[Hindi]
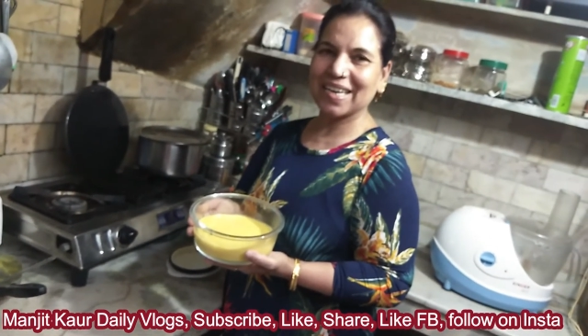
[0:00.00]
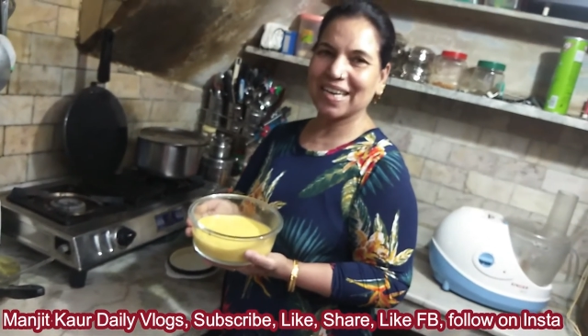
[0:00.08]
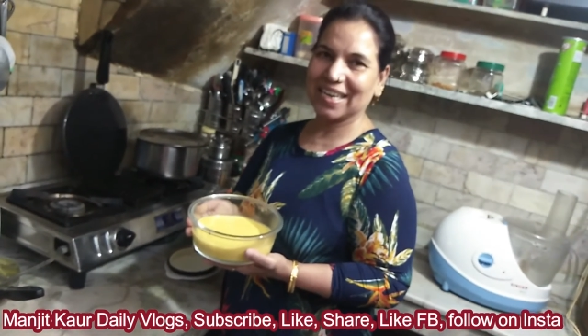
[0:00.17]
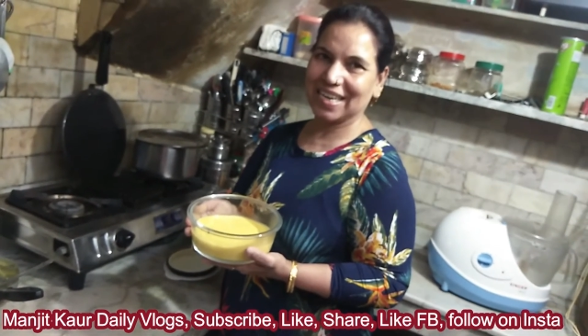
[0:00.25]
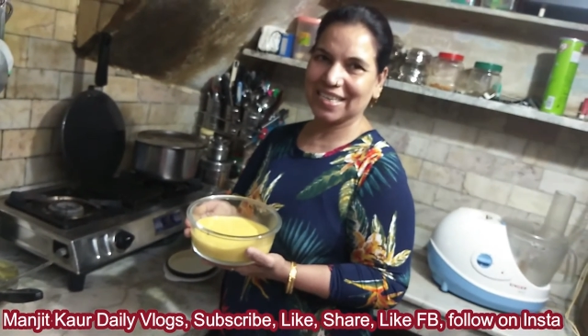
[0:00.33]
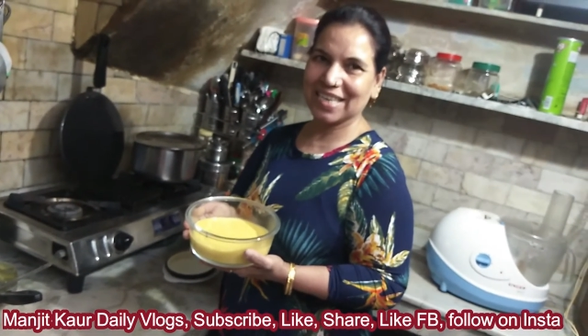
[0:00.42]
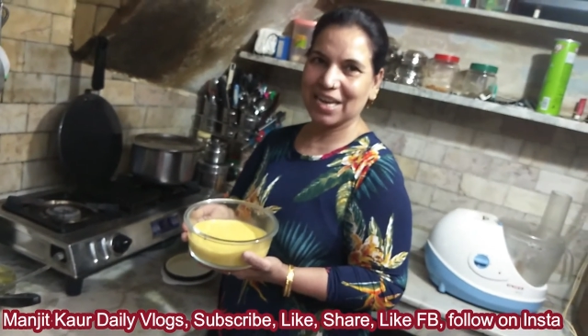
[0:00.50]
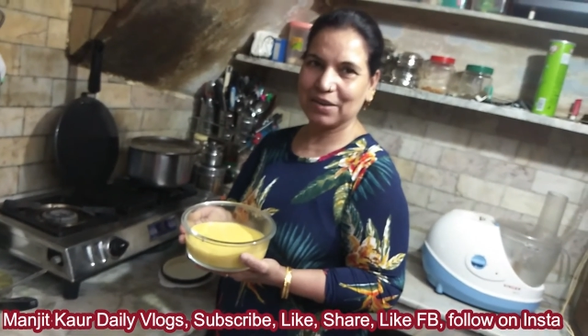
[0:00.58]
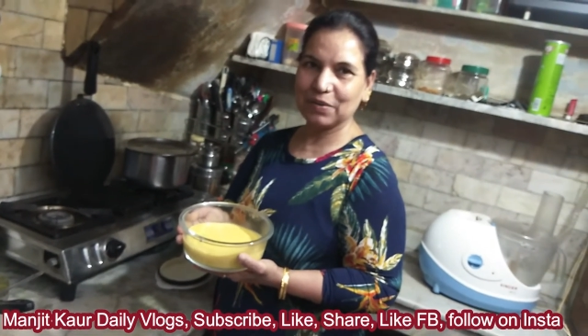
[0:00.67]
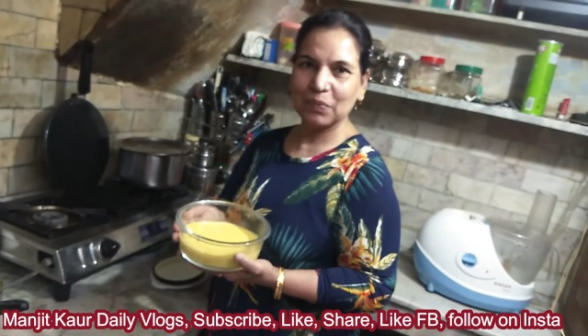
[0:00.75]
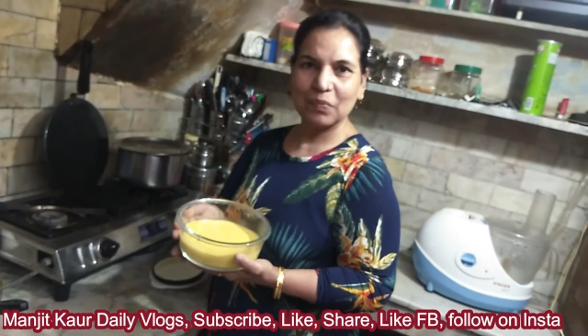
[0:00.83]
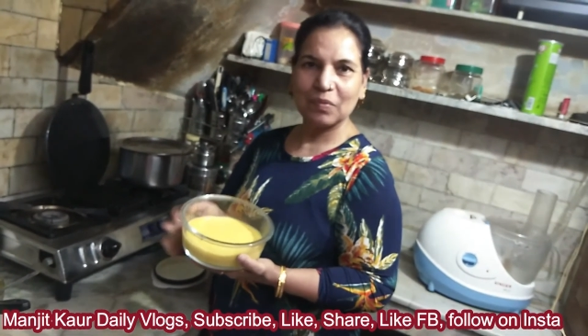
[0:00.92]
रखने जा रही
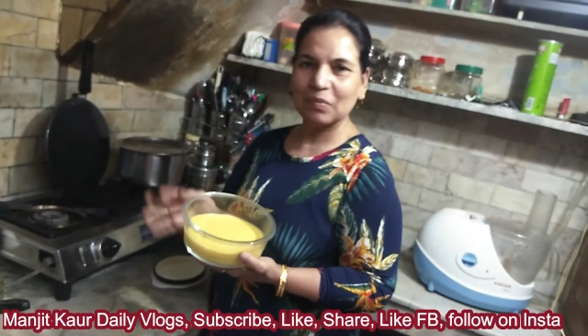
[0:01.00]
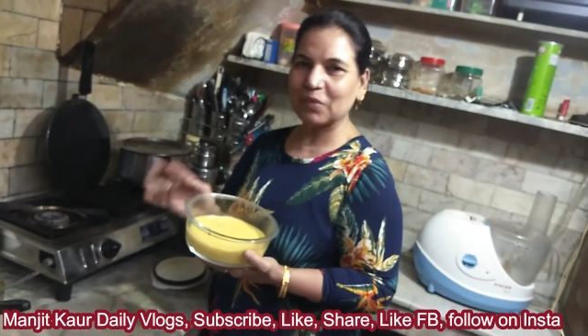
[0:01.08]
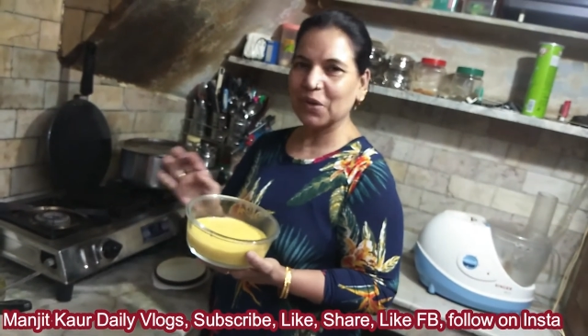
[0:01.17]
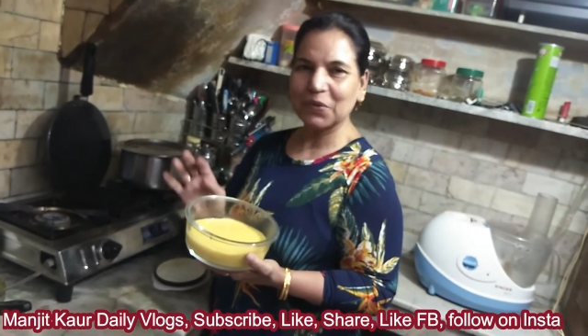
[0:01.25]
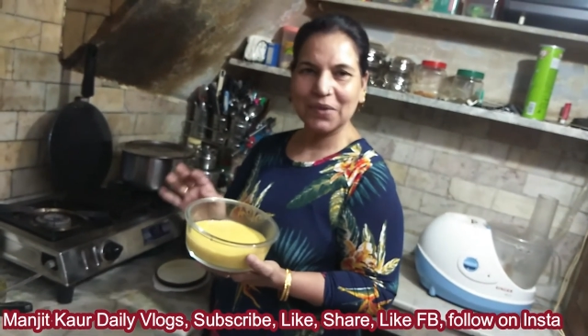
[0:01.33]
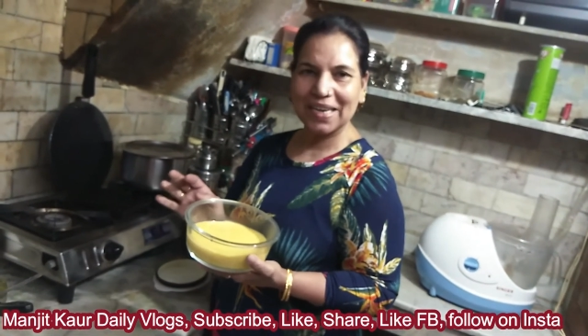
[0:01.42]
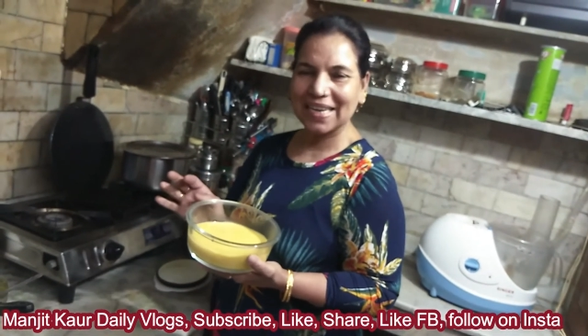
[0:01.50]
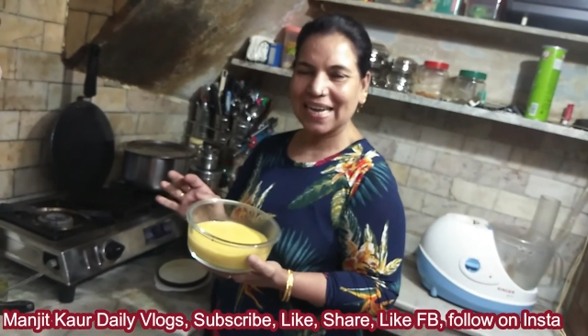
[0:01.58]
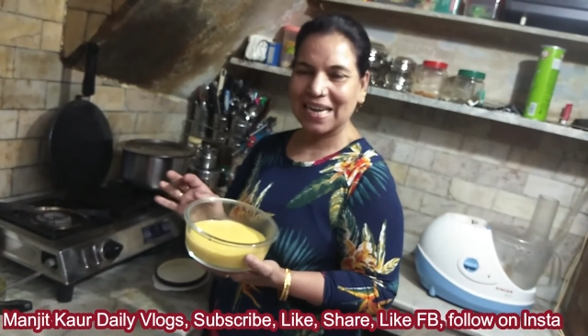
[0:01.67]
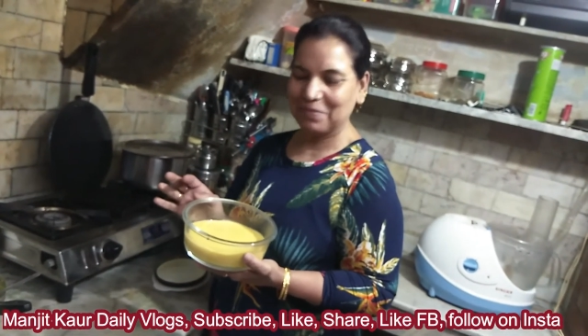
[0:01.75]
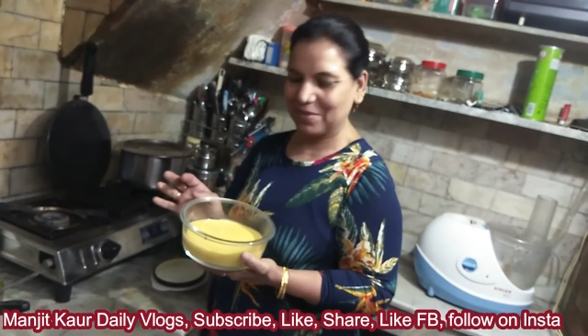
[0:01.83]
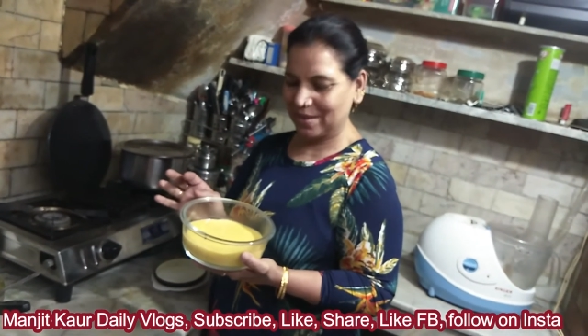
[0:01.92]
हूँ बर्फ वाले
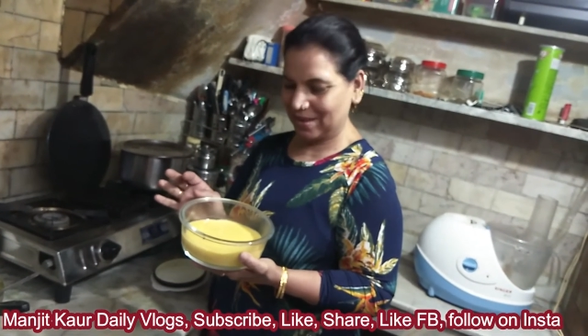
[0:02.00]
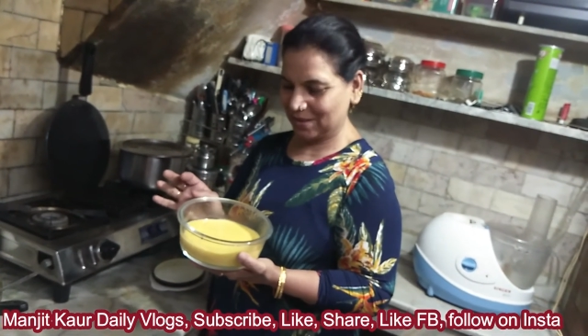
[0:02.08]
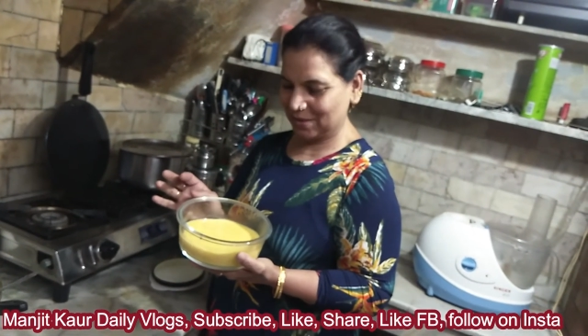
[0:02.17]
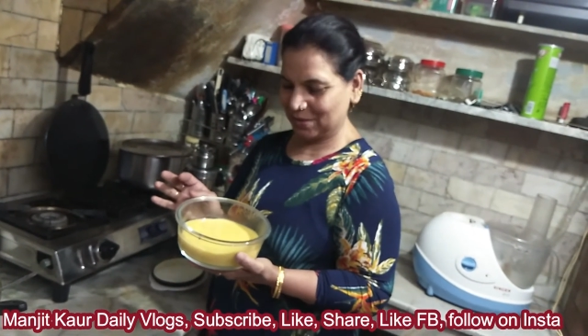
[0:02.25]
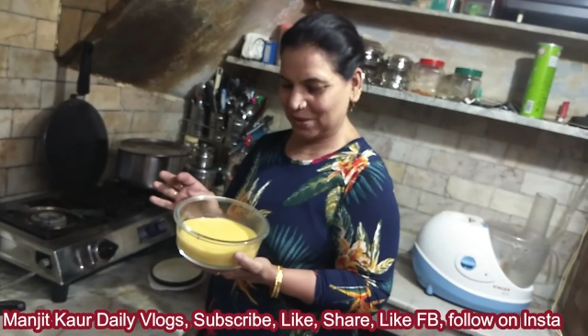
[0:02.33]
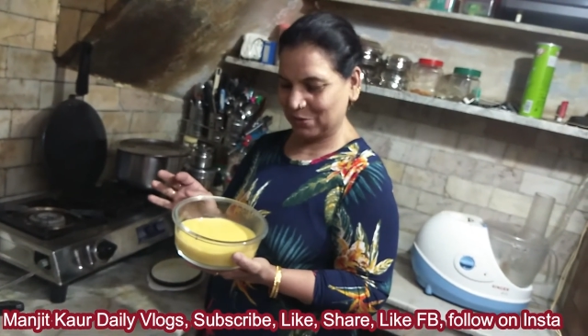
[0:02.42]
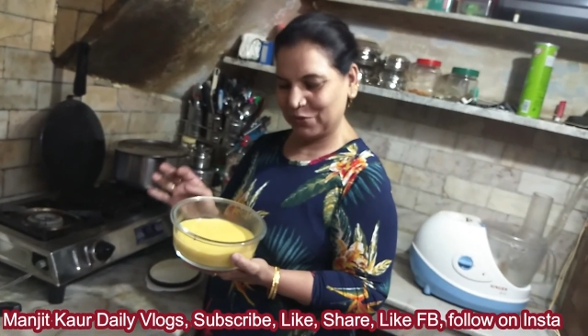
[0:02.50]
खाने में नहीं रखूंगी